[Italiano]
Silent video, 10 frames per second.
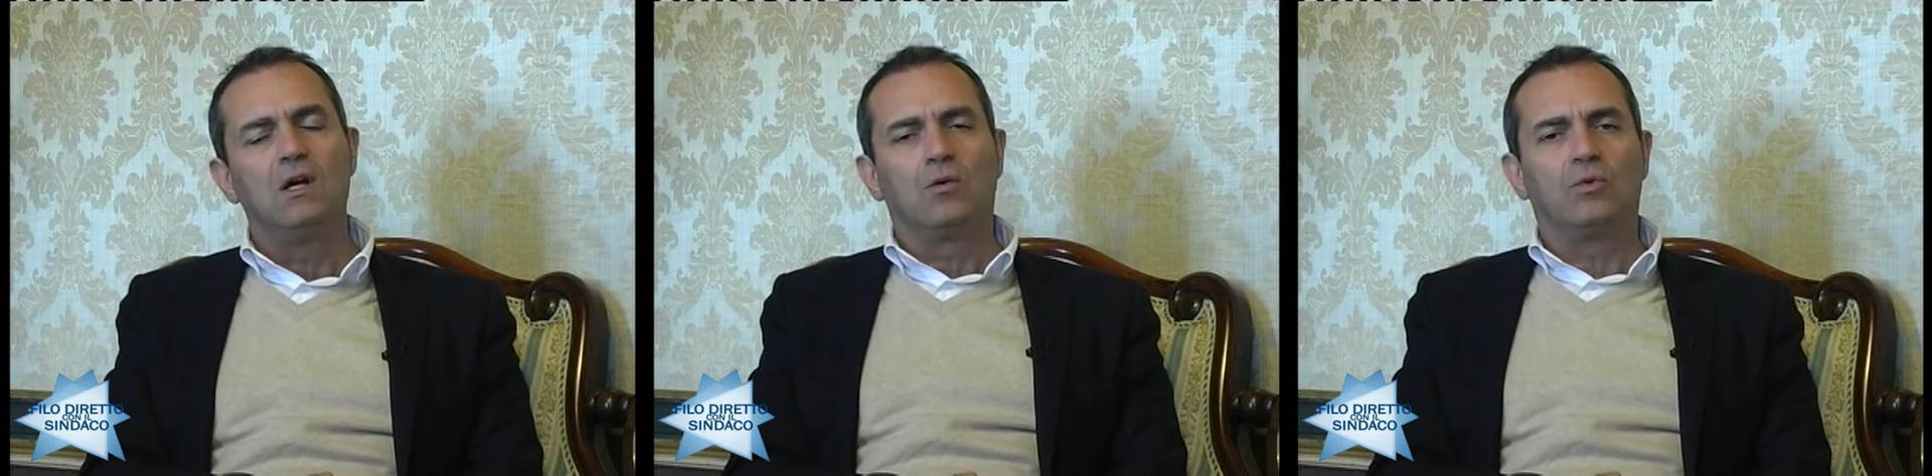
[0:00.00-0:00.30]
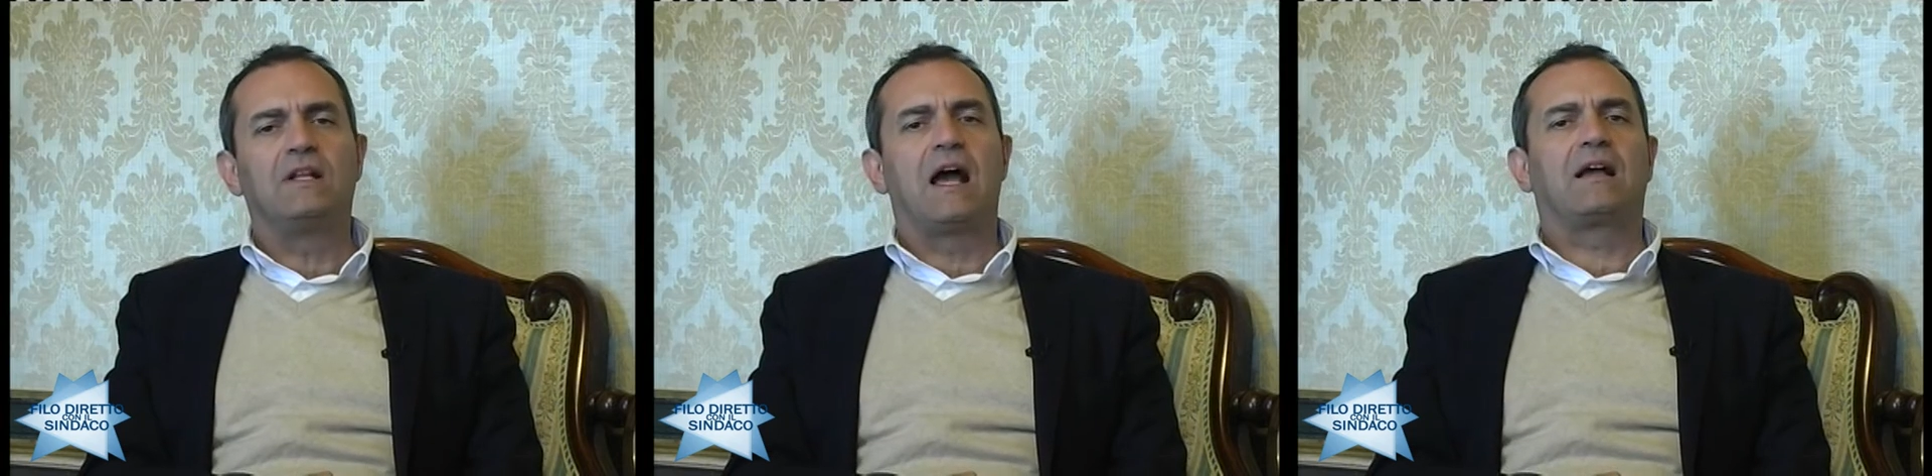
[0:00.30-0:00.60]

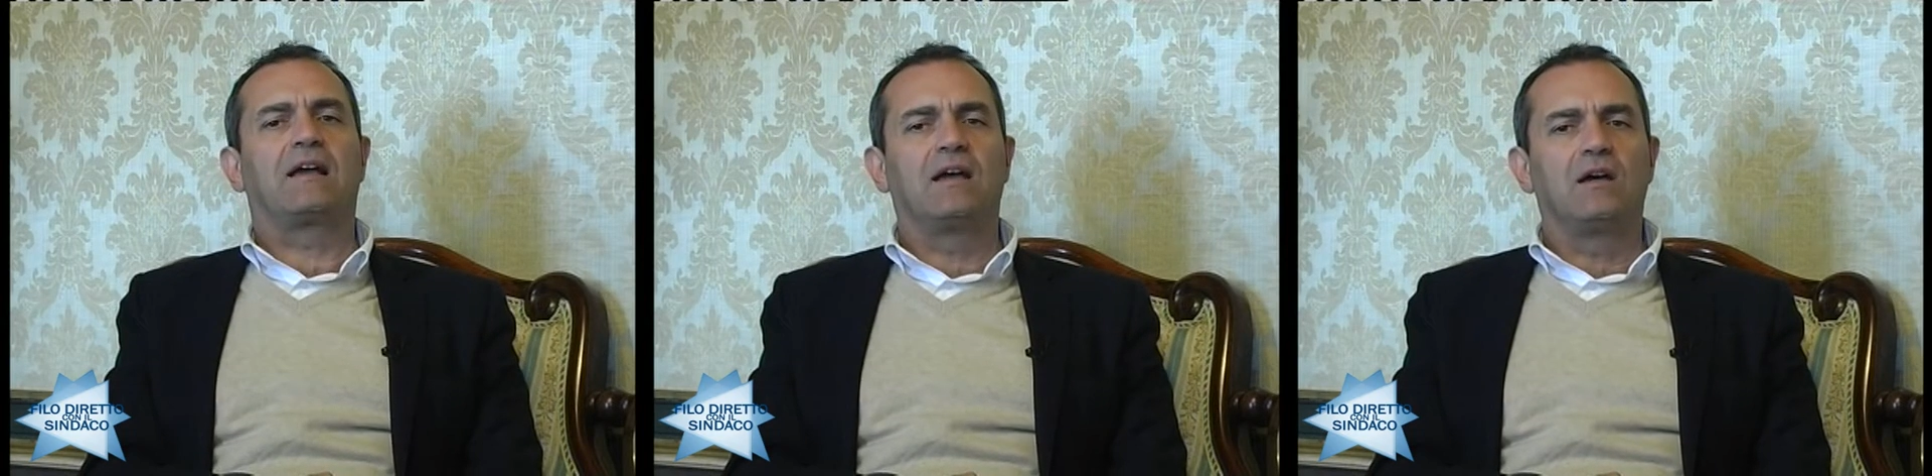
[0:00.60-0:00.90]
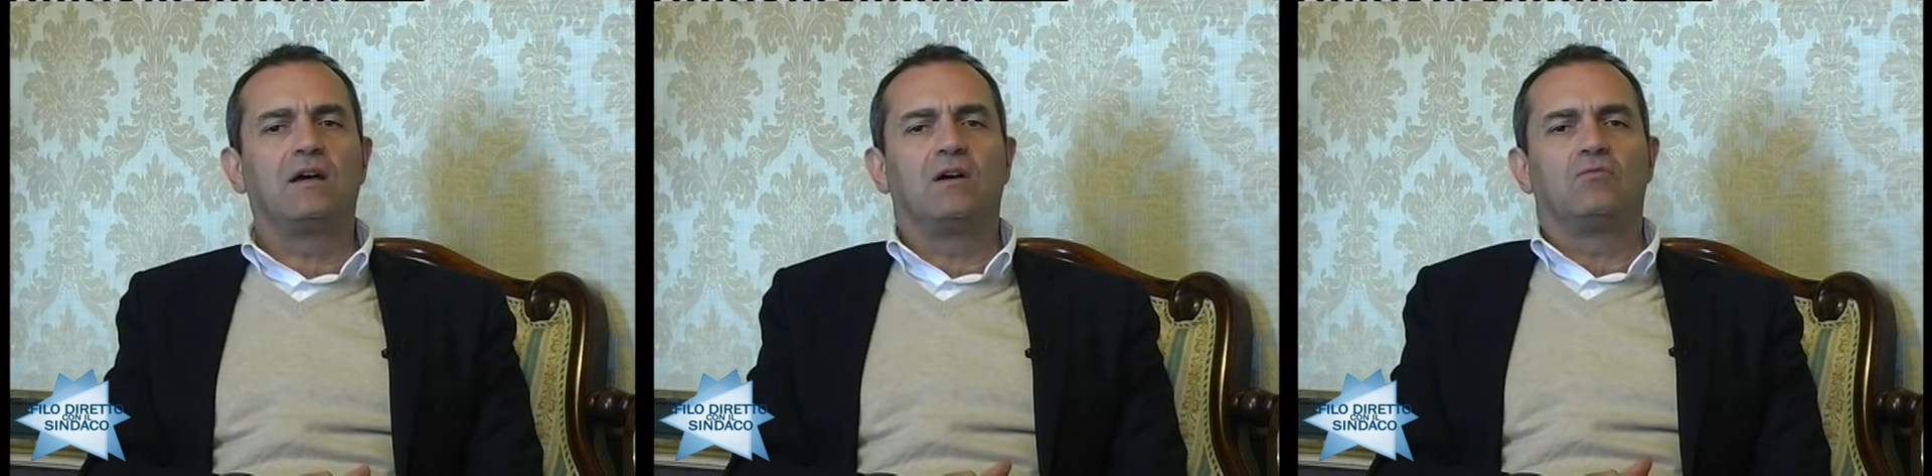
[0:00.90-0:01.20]
quindi
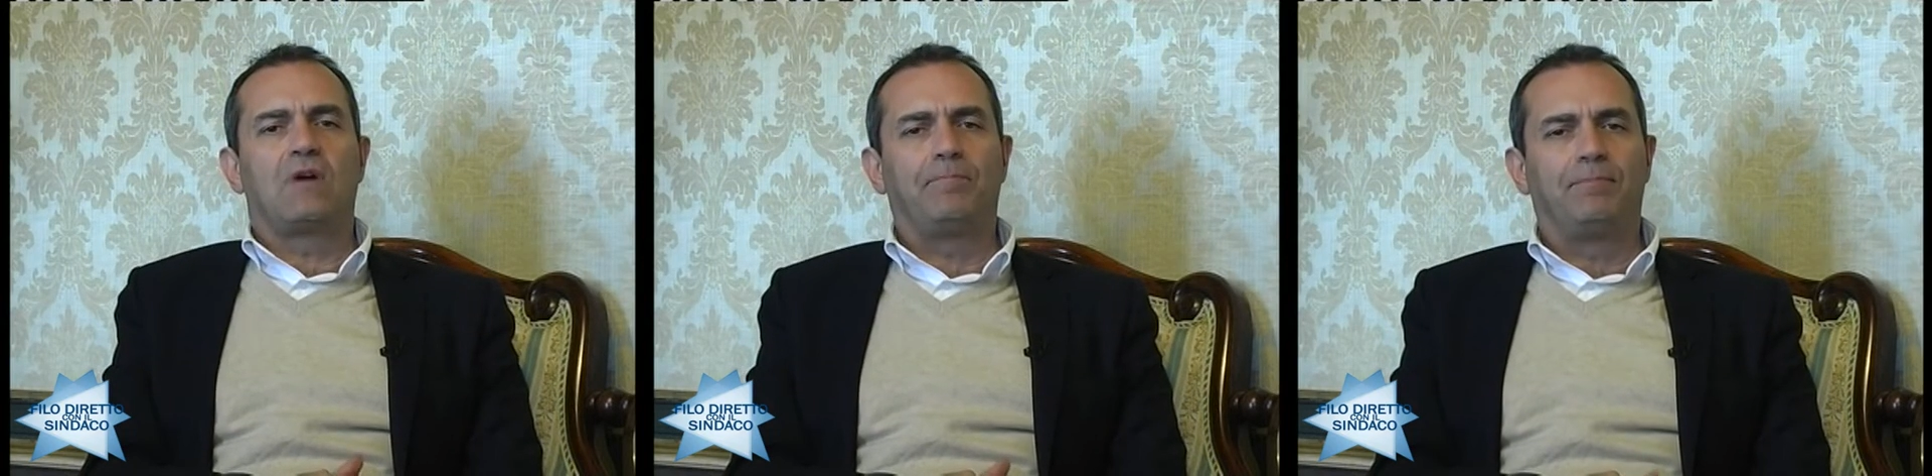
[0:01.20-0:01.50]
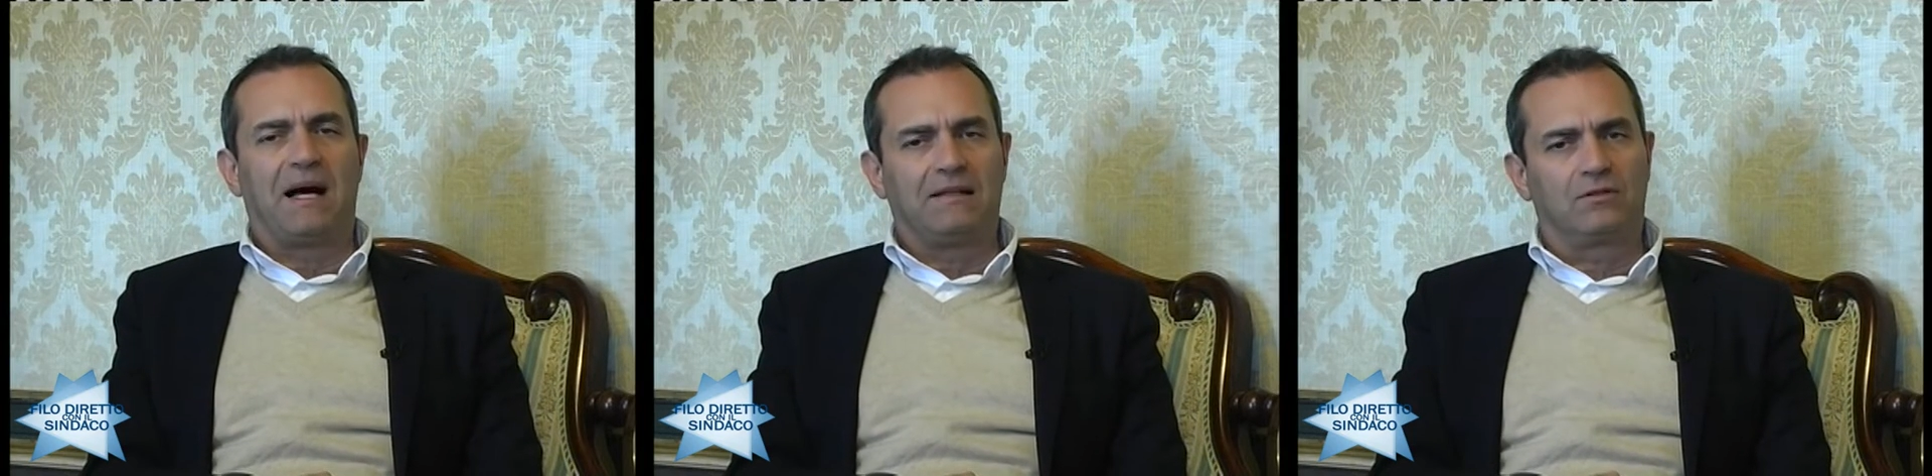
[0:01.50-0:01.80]
anche un
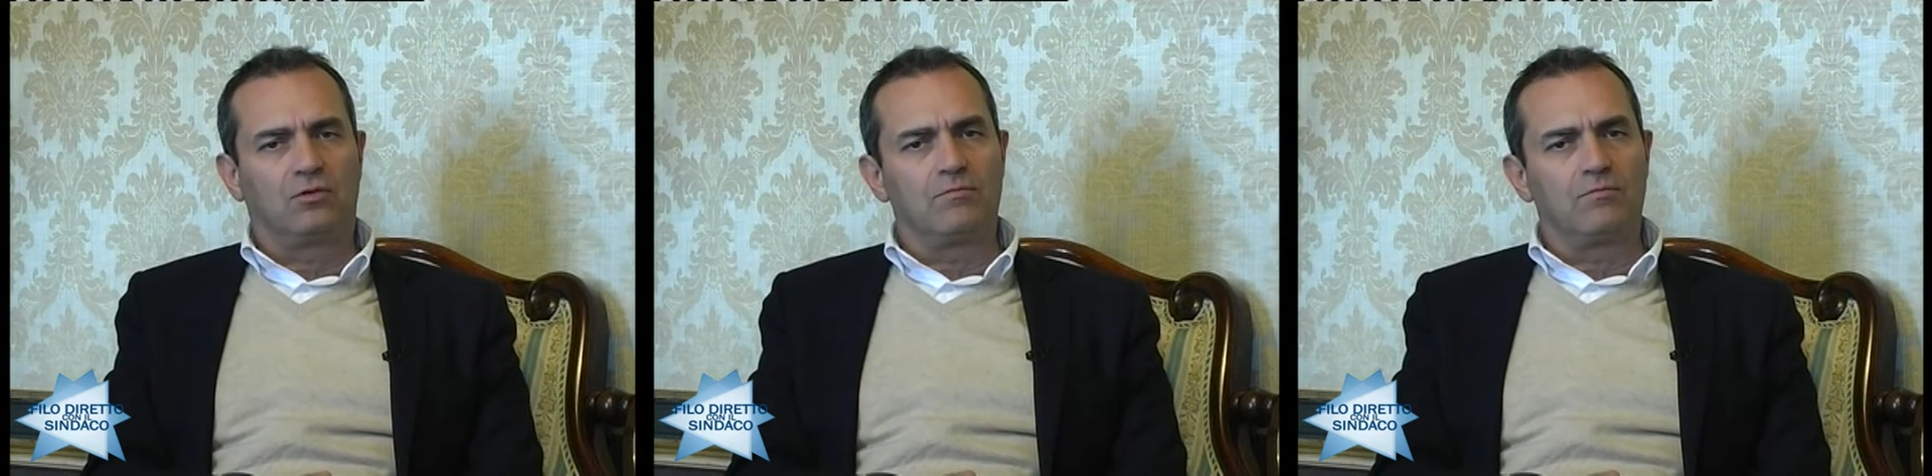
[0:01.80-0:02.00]
appalto